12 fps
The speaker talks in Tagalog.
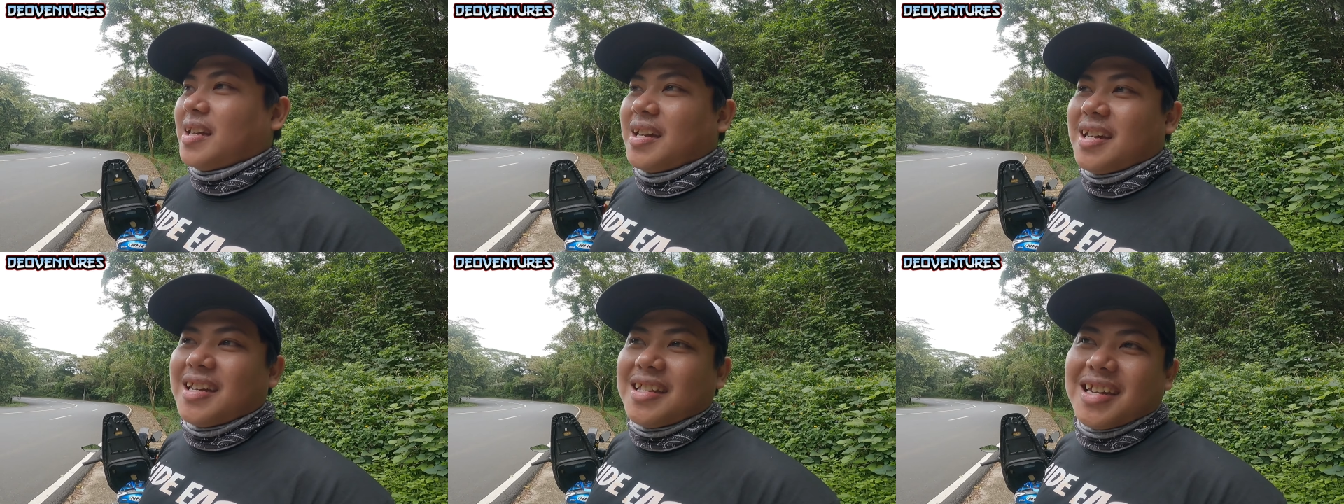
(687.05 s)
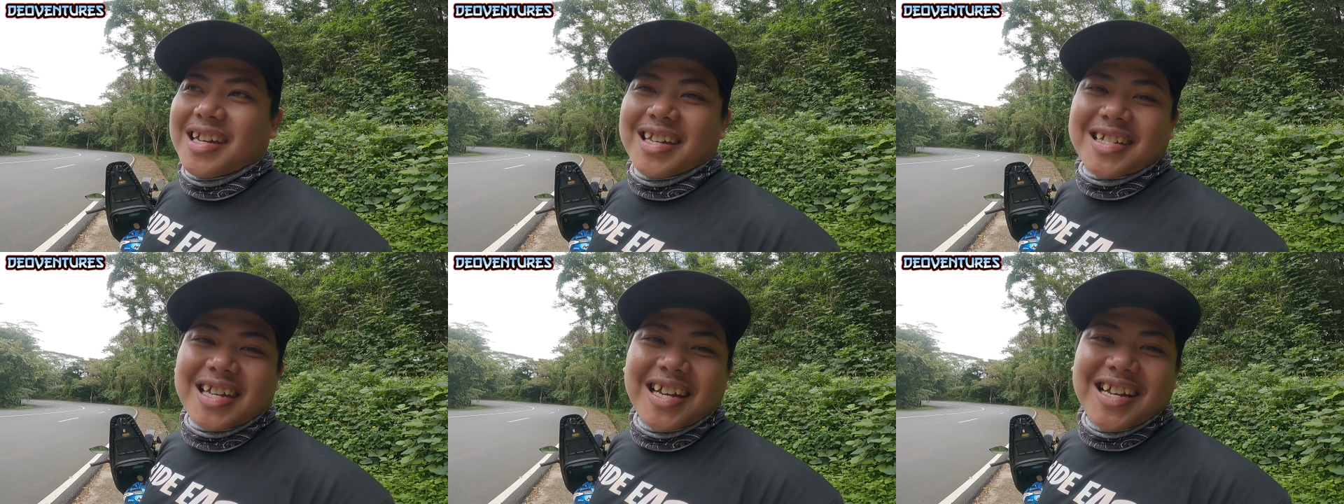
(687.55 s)
And
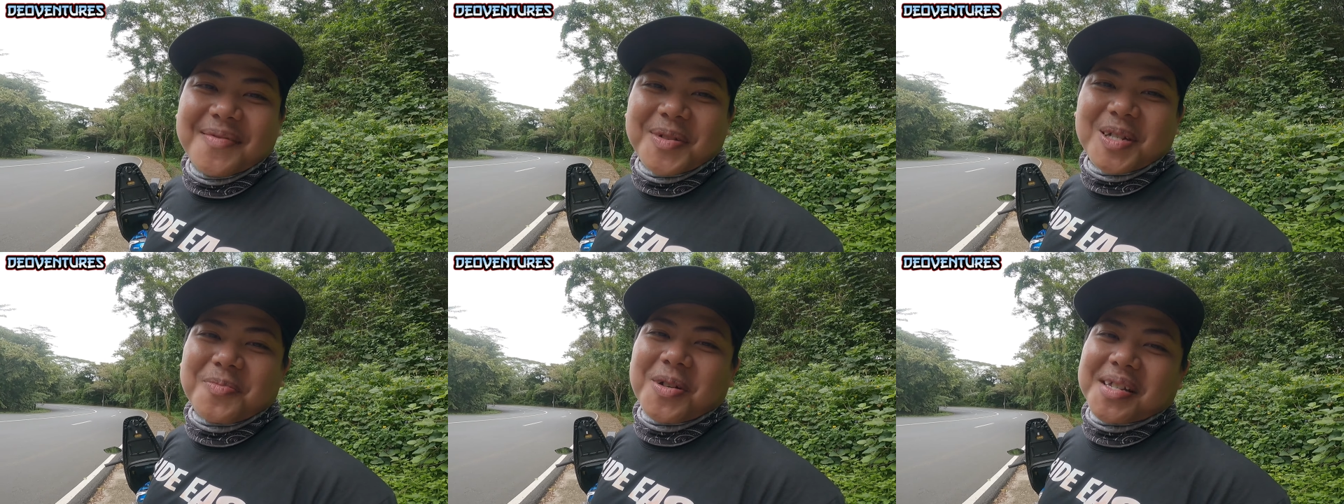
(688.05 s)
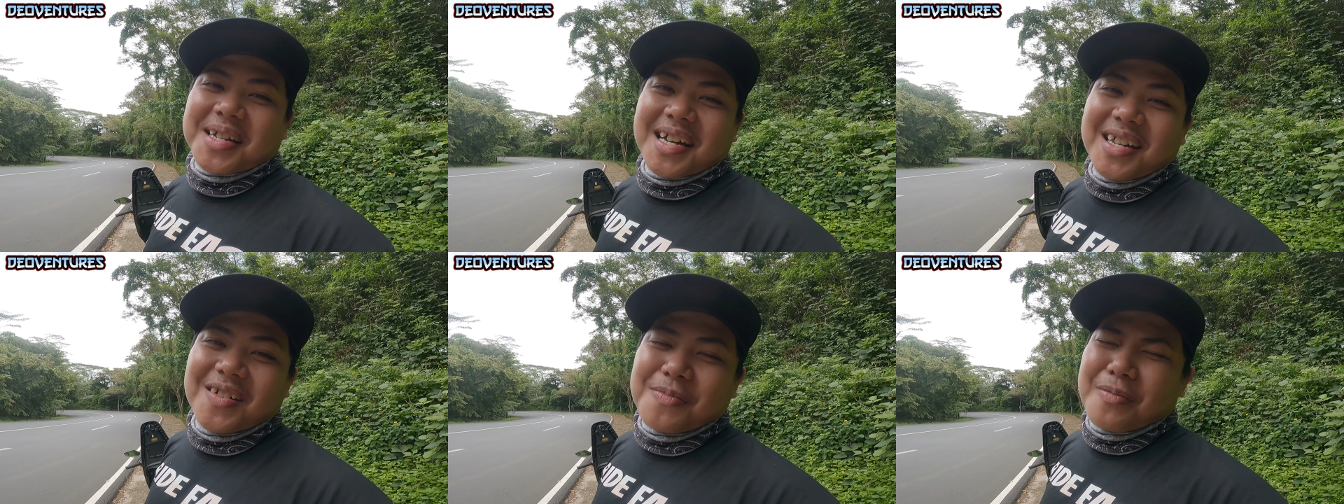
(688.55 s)
uh, sana
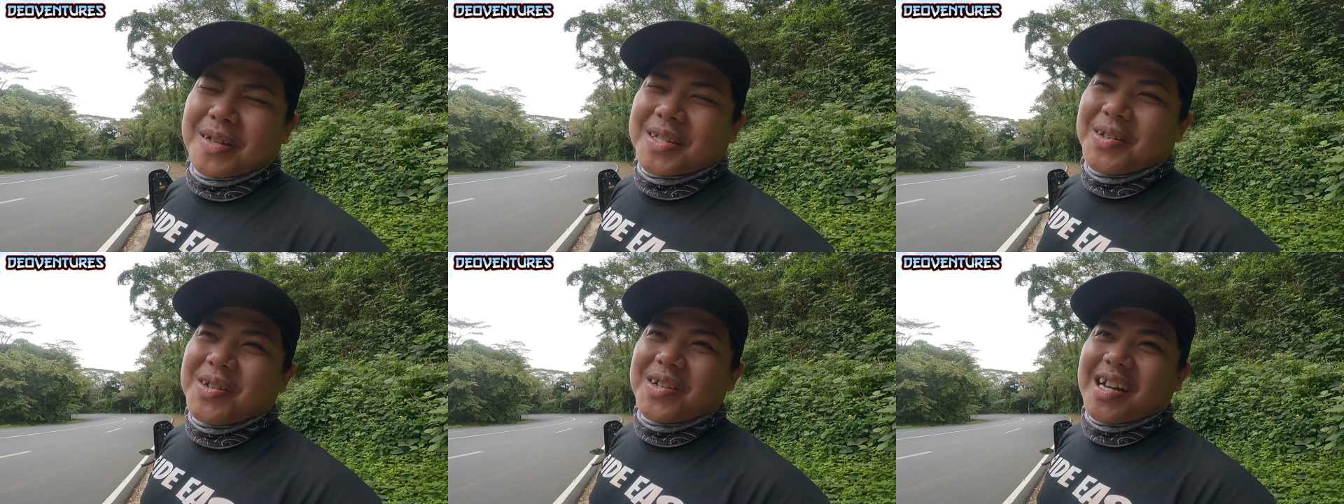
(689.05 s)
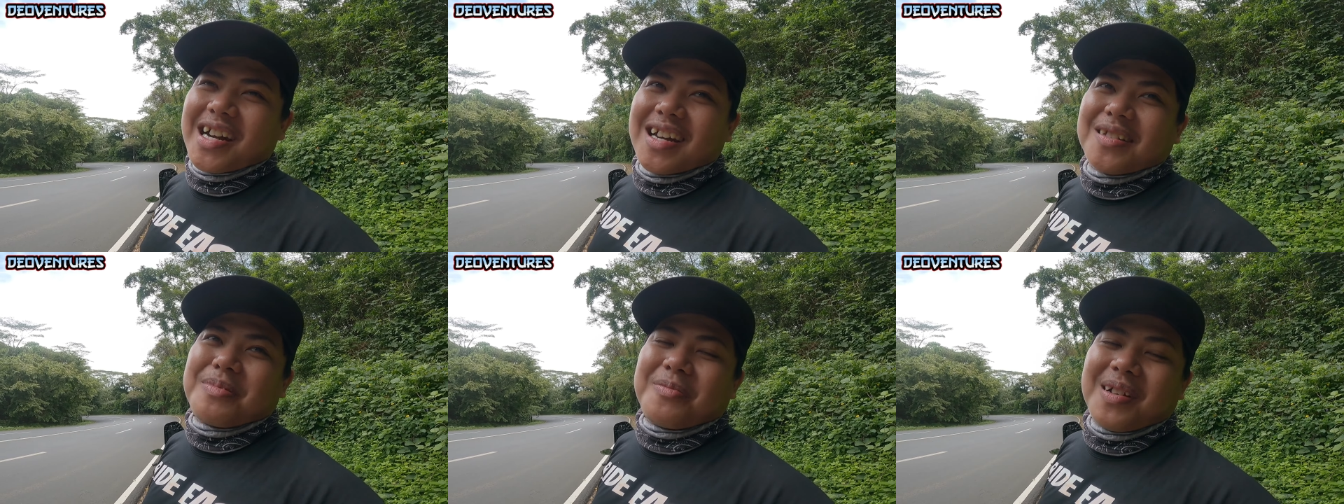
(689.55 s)
masuportahan nyo. Pamasko nyo
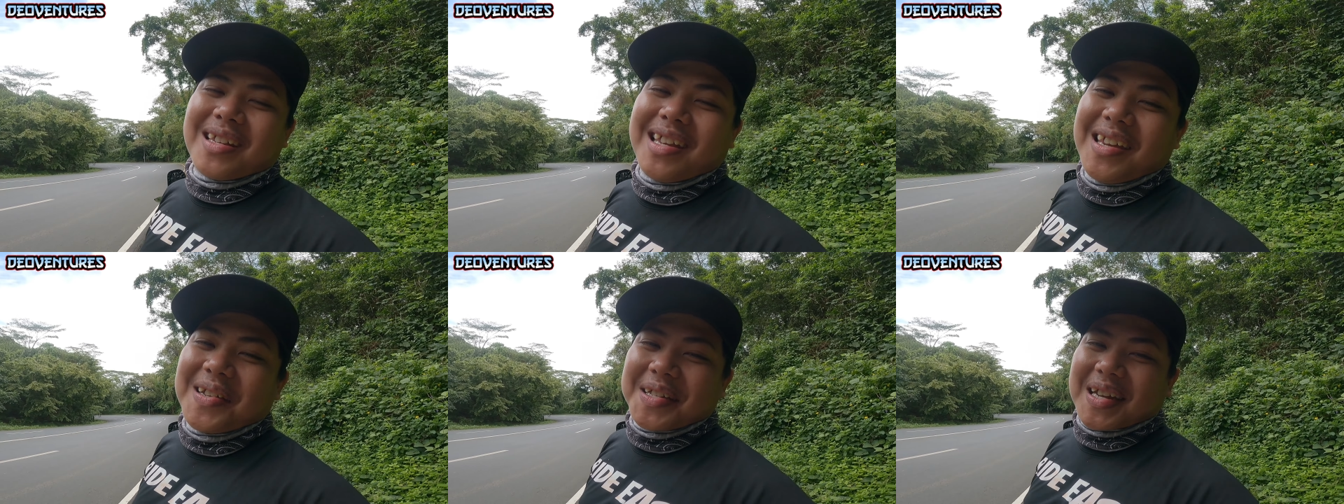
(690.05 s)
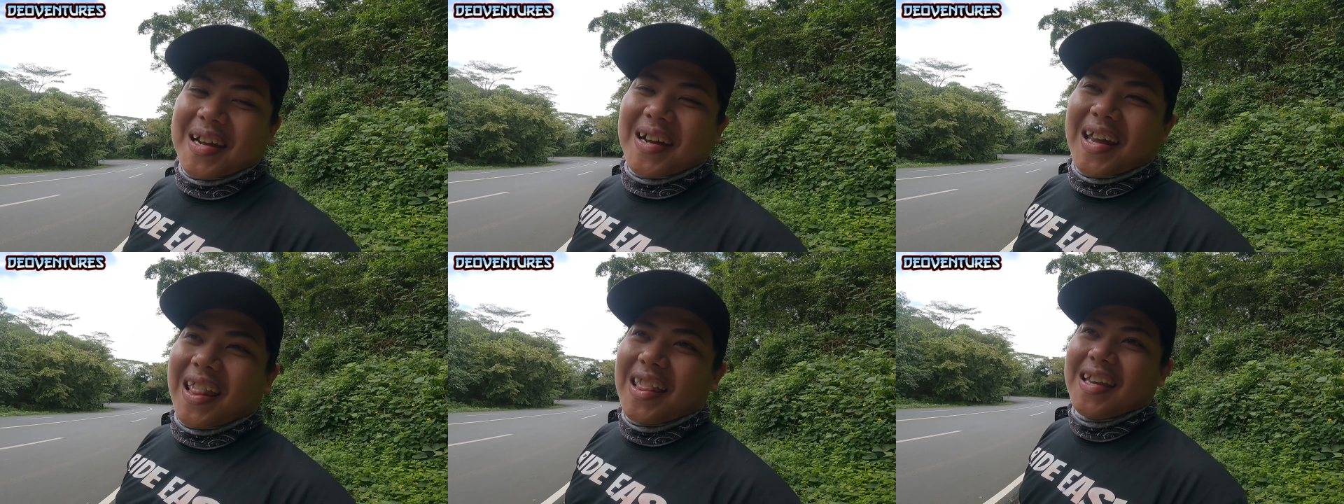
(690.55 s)
na at pa-birthday nyo na sa
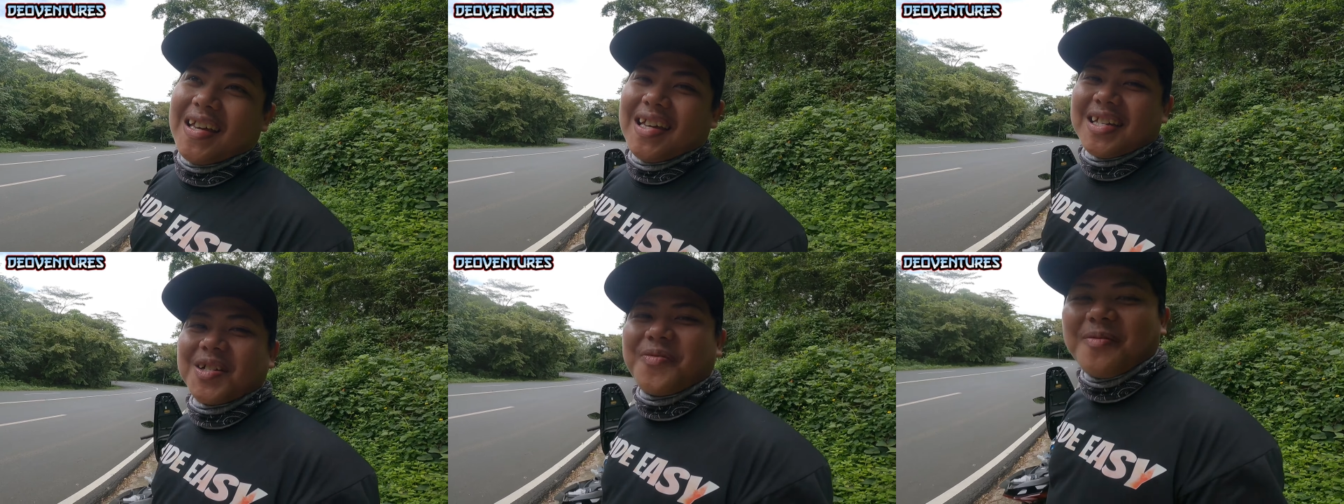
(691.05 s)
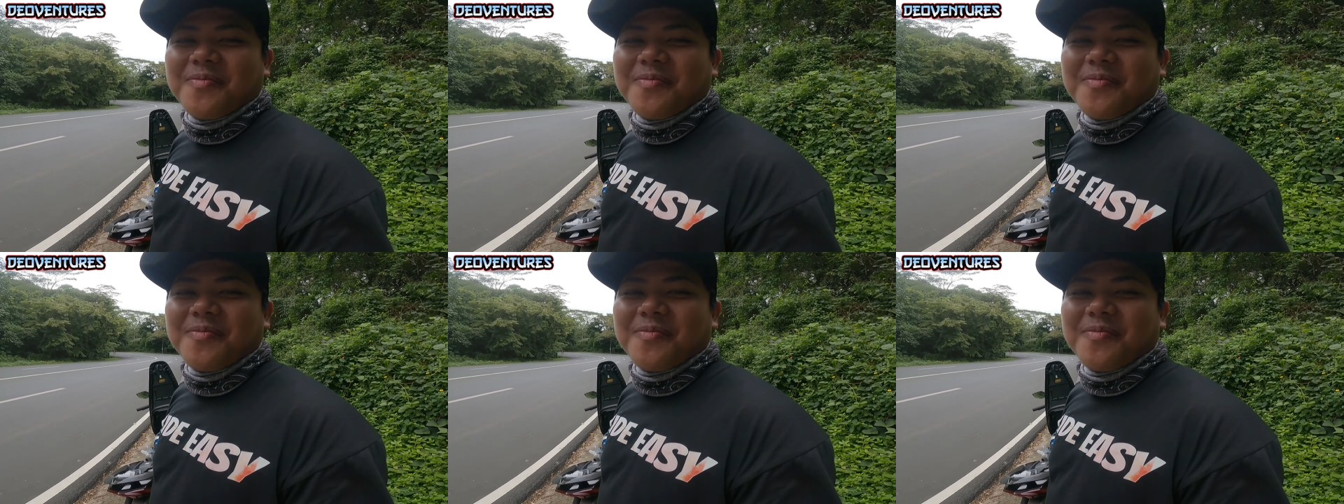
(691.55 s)
akin. So